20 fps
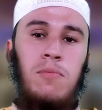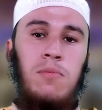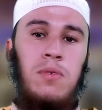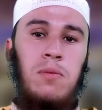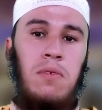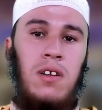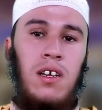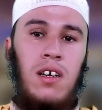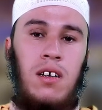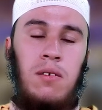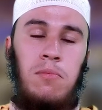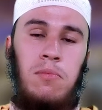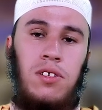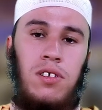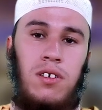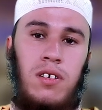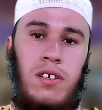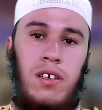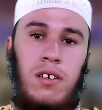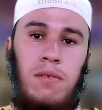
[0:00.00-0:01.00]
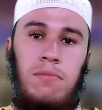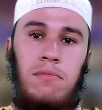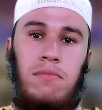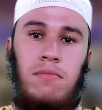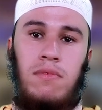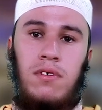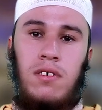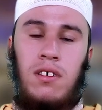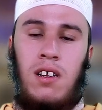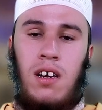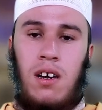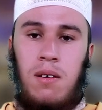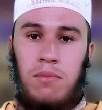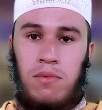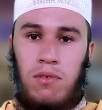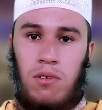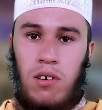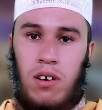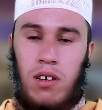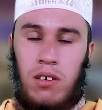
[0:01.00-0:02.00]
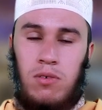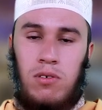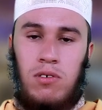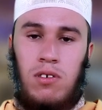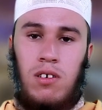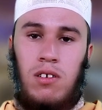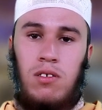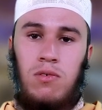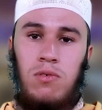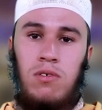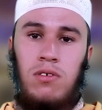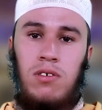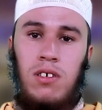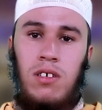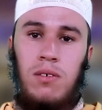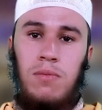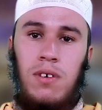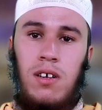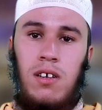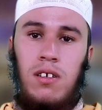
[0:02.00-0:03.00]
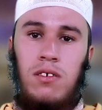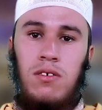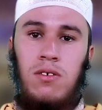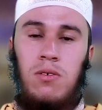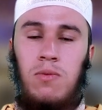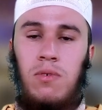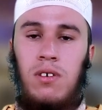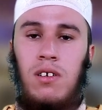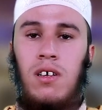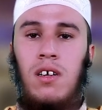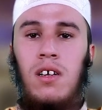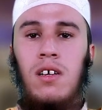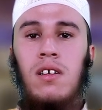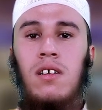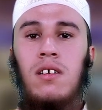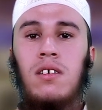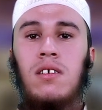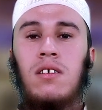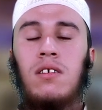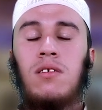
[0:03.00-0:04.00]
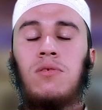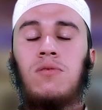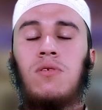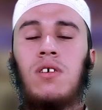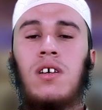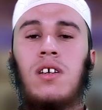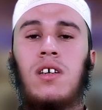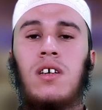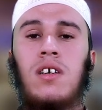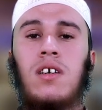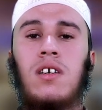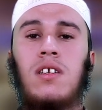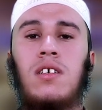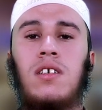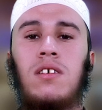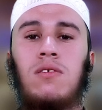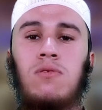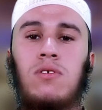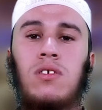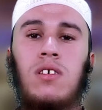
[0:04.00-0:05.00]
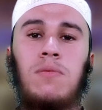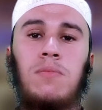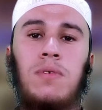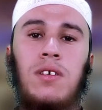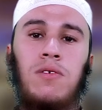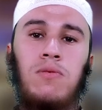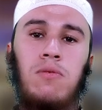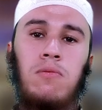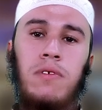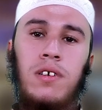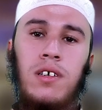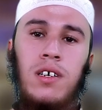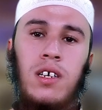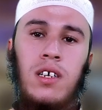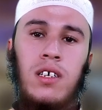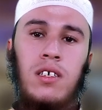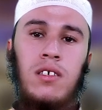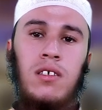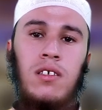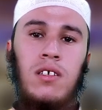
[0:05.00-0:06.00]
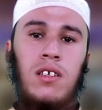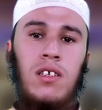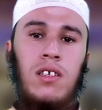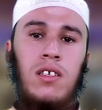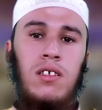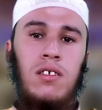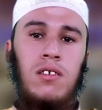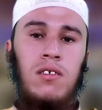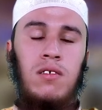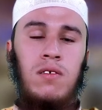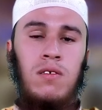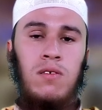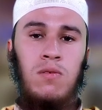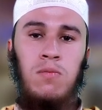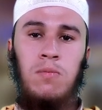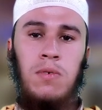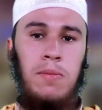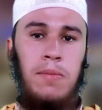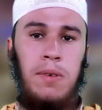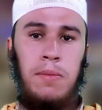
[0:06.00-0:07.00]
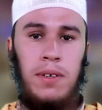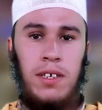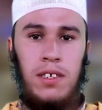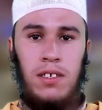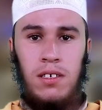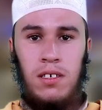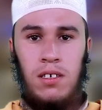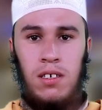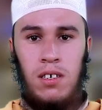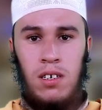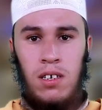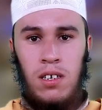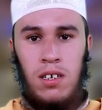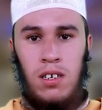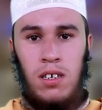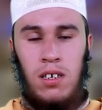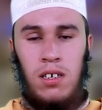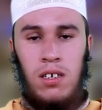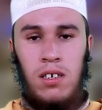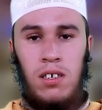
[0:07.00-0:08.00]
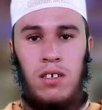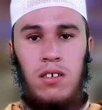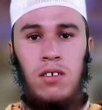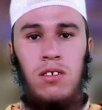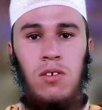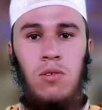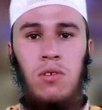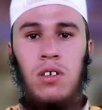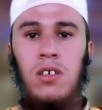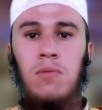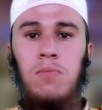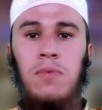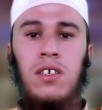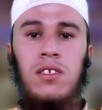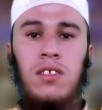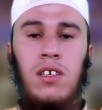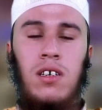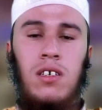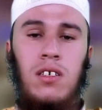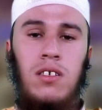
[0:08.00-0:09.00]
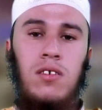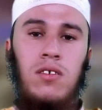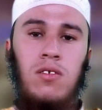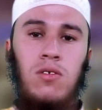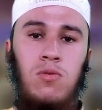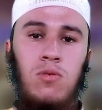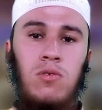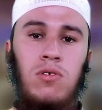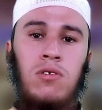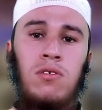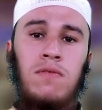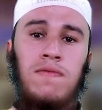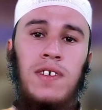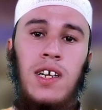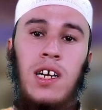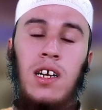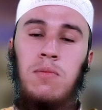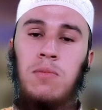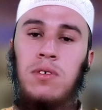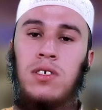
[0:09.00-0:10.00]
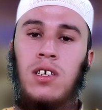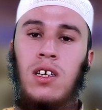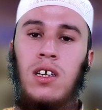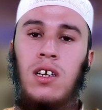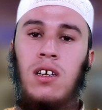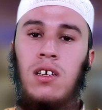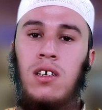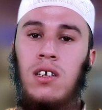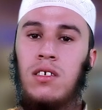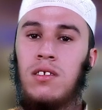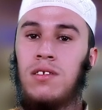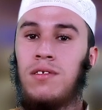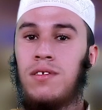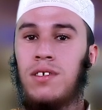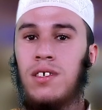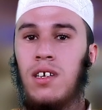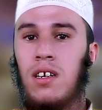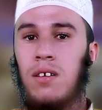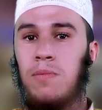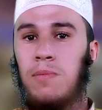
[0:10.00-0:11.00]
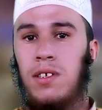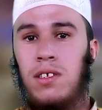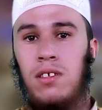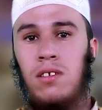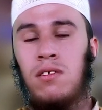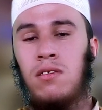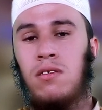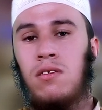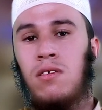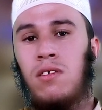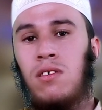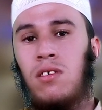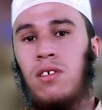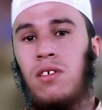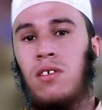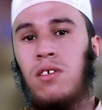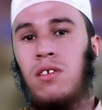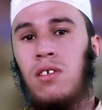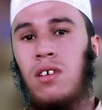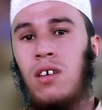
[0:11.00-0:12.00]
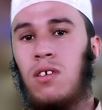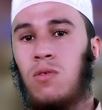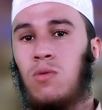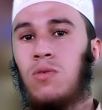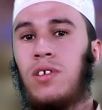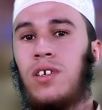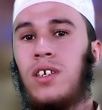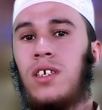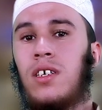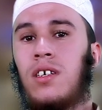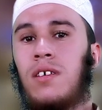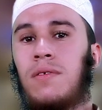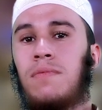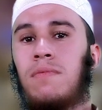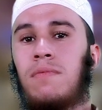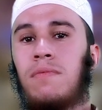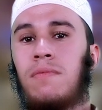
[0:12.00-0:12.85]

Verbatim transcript: بسم الله الرحمن الرحيم الحمد لله والصلاة والسلام على رسول الله وعلى آله وصحبه ومن والاه ثم ما بعد أنا سوح المقطع يدرسن فكرة المسائل أرتنسكر المدن على أضحية